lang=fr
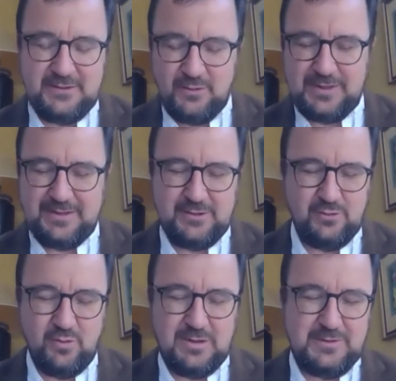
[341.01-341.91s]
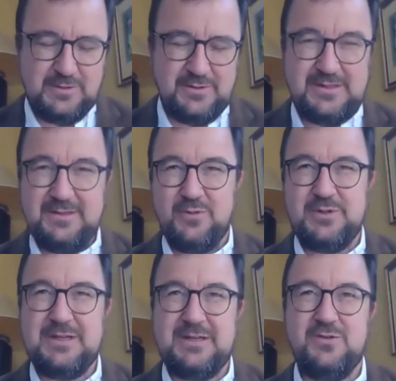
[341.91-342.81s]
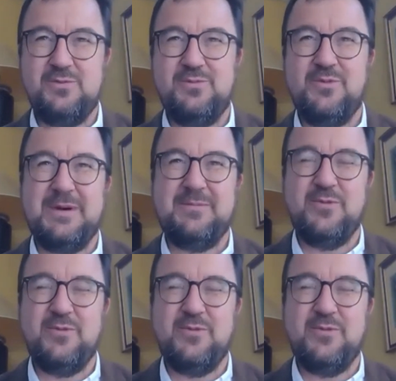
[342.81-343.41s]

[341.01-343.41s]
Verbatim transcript: ce matin je crois, parce que c'est pour ça que je ne peux pas